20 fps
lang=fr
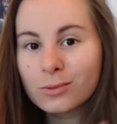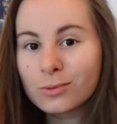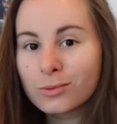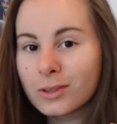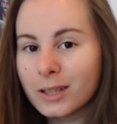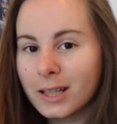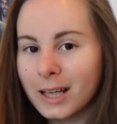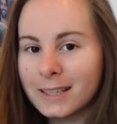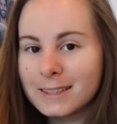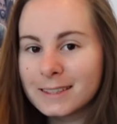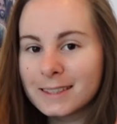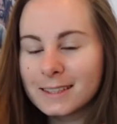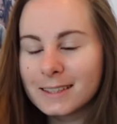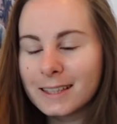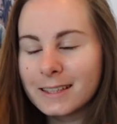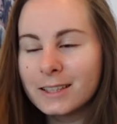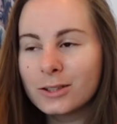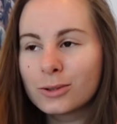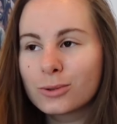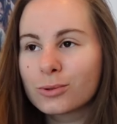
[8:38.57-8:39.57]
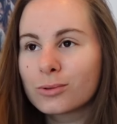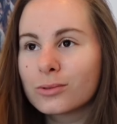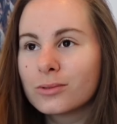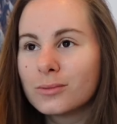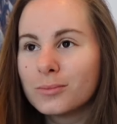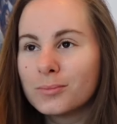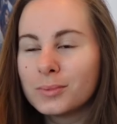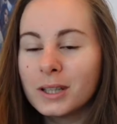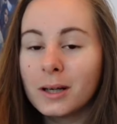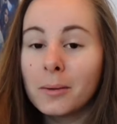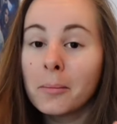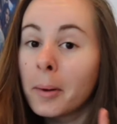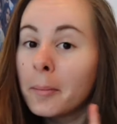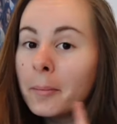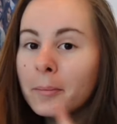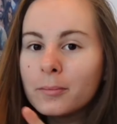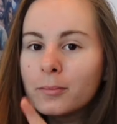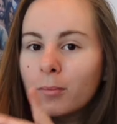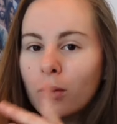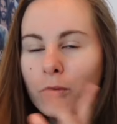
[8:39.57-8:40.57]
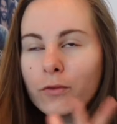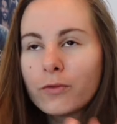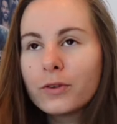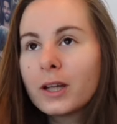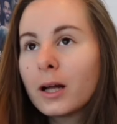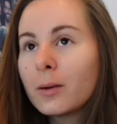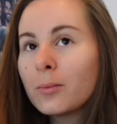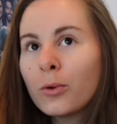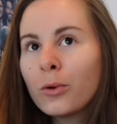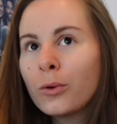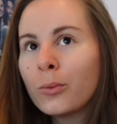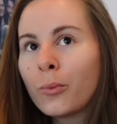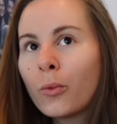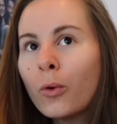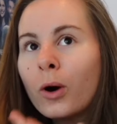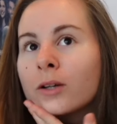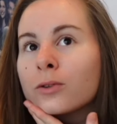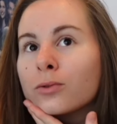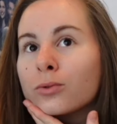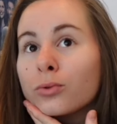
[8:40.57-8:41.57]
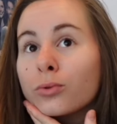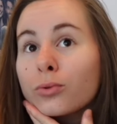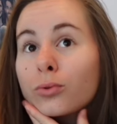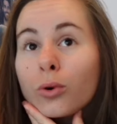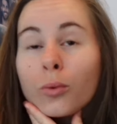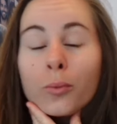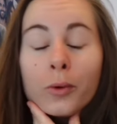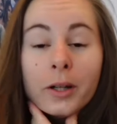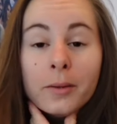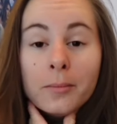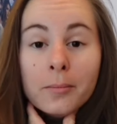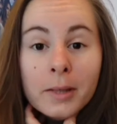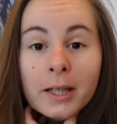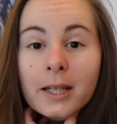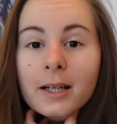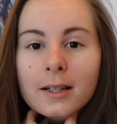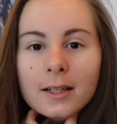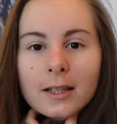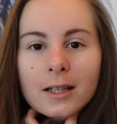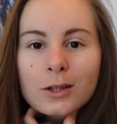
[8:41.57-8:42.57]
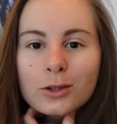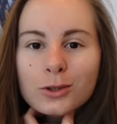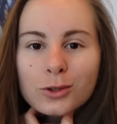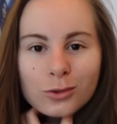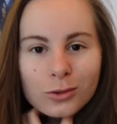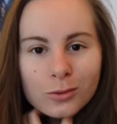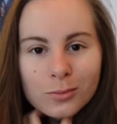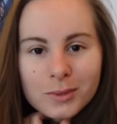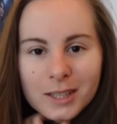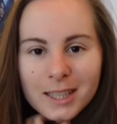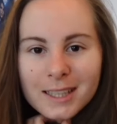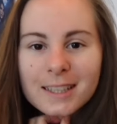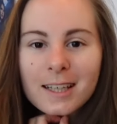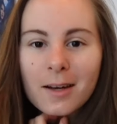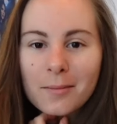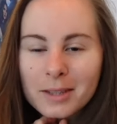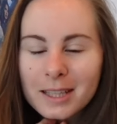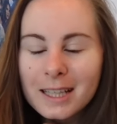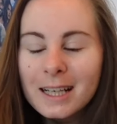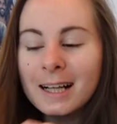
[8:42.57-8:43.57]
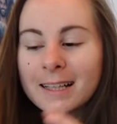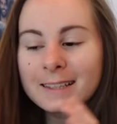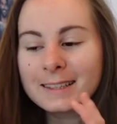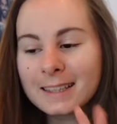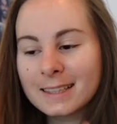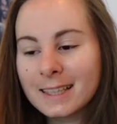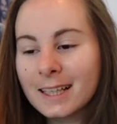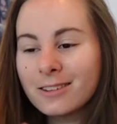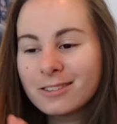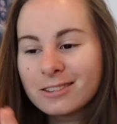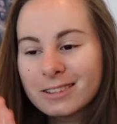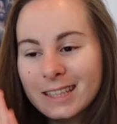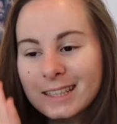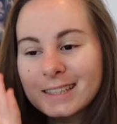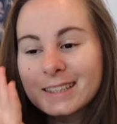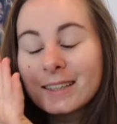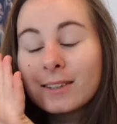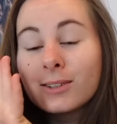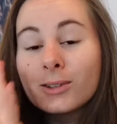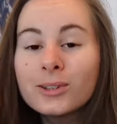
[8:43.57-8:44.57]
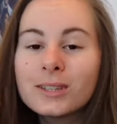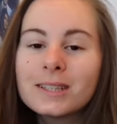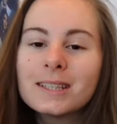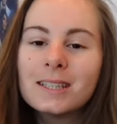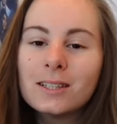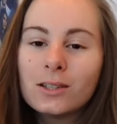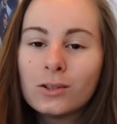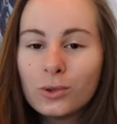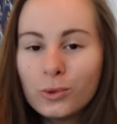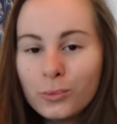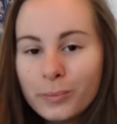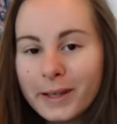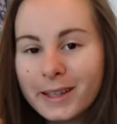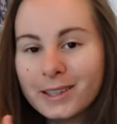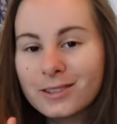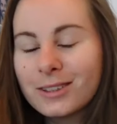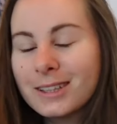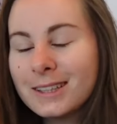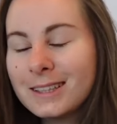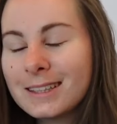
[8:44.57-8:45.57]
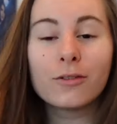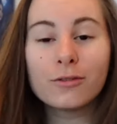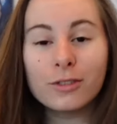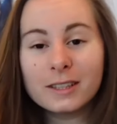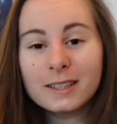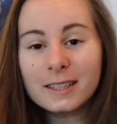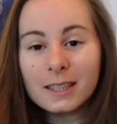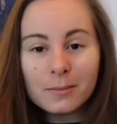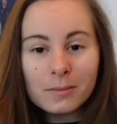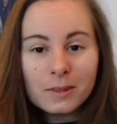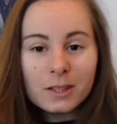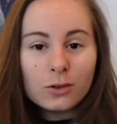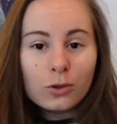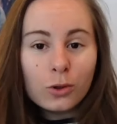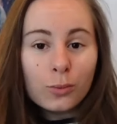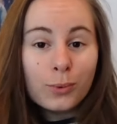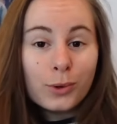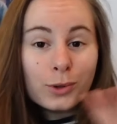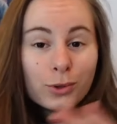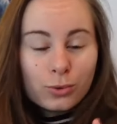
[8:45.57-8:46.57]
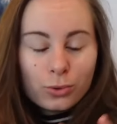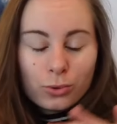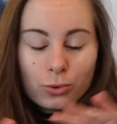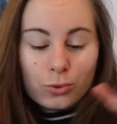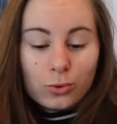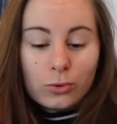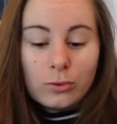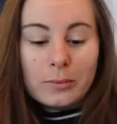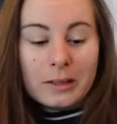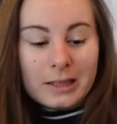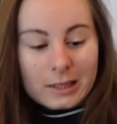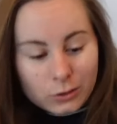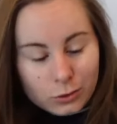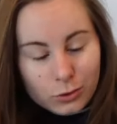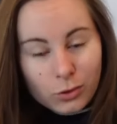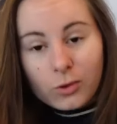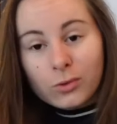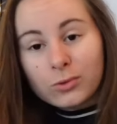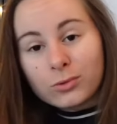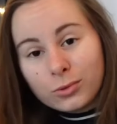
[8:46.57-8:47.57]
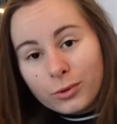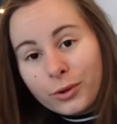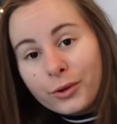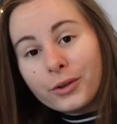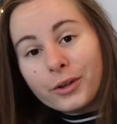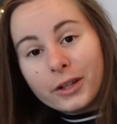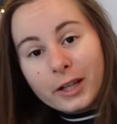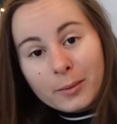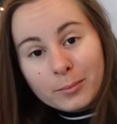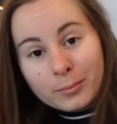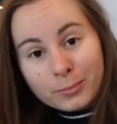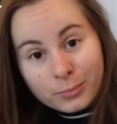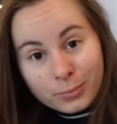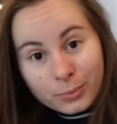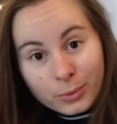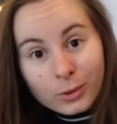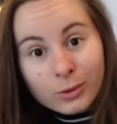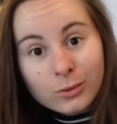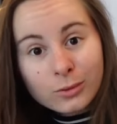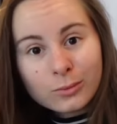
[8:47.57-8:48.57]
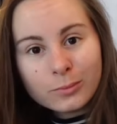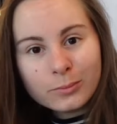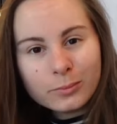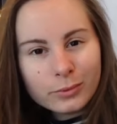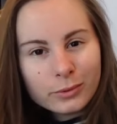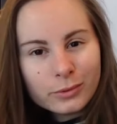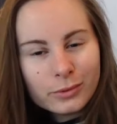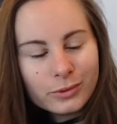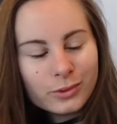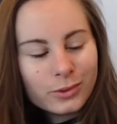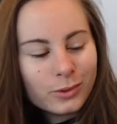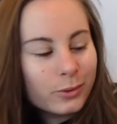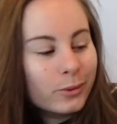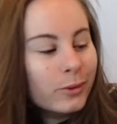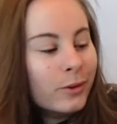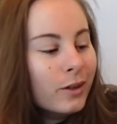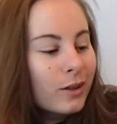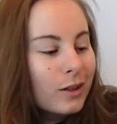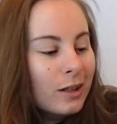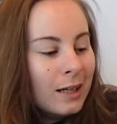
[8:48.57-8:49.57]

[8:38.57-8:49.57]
Donc là, cette année, je compte bien, même finalement le mois de, au mois de mai, je compte bien terminer la saga, donc ça c'est aussi super chouette. Voici un petit topo sur toutes mes lectures en cours, il y en a beaucoup, beaucoup trop.